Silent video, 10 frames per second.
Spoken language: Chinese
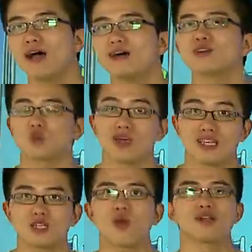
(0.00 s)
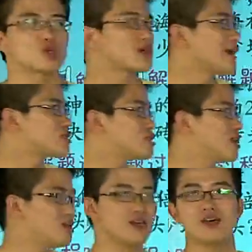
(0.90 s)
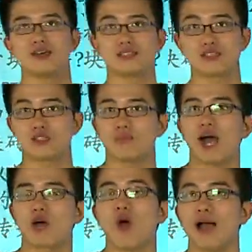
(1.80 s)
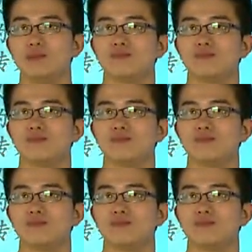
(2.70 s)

嗯。所以一段就应该是四十八块。